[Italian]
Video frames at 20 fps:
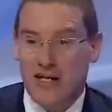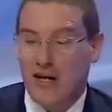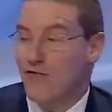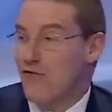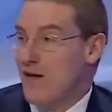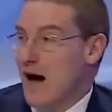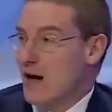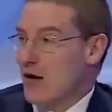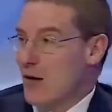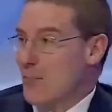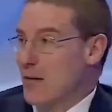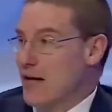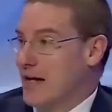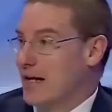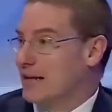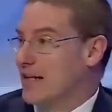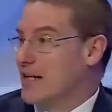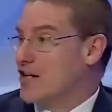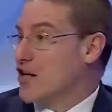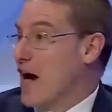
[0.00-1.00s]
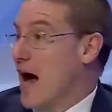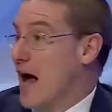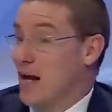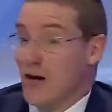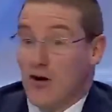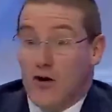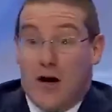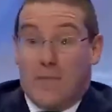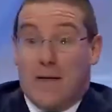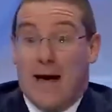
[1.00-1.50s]
il fallo e pigliati il
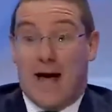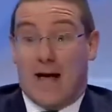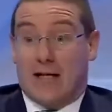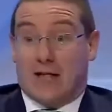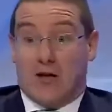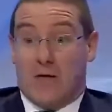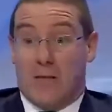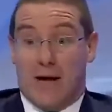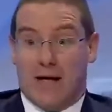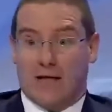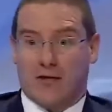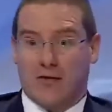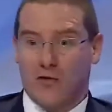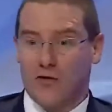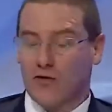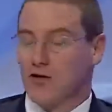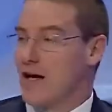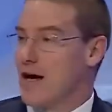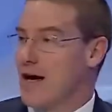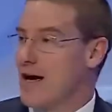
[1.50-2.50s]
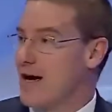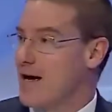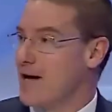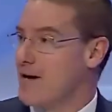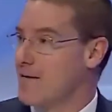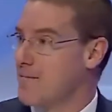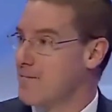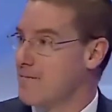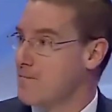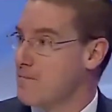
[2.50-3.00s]
giallo. E eh beh, insomma, scusa, eh.
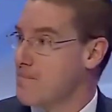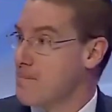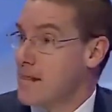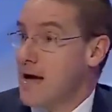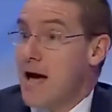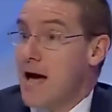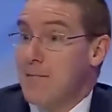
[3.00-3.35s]
Metà, Però, eh